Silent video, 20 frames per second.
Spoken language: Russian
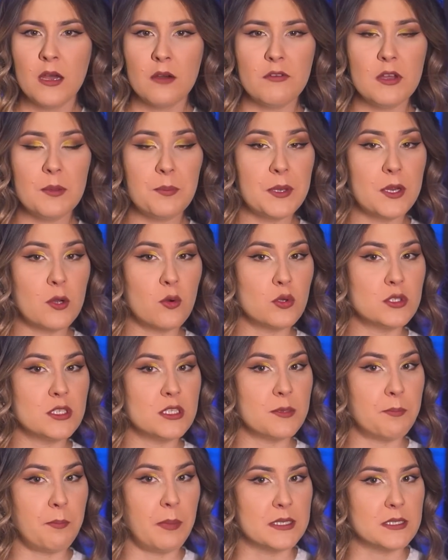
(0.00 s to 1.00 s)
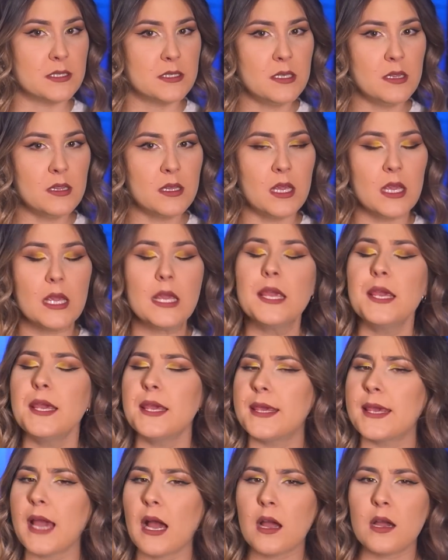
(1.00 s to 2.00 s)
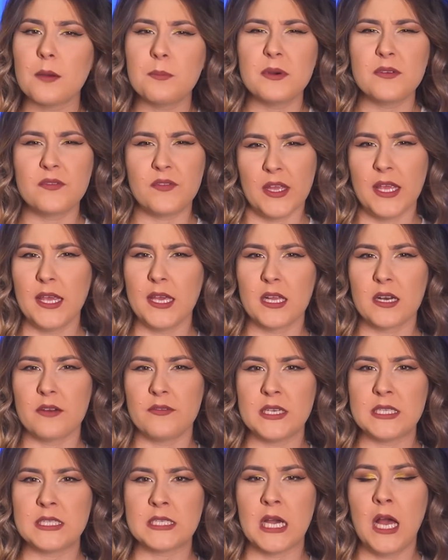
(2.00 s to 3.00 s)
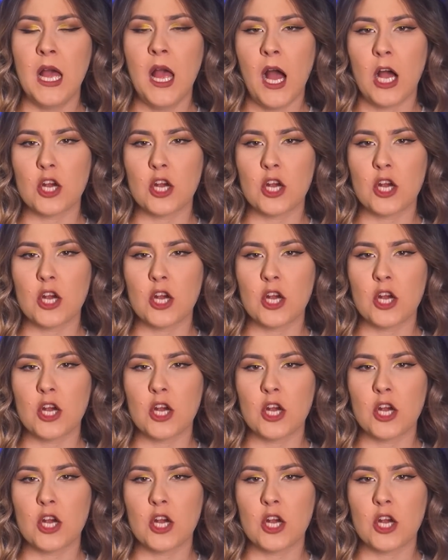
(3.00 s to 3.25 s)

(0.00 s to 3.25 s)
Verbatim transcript: Вы переходите по ссылке и якобы выигрываете,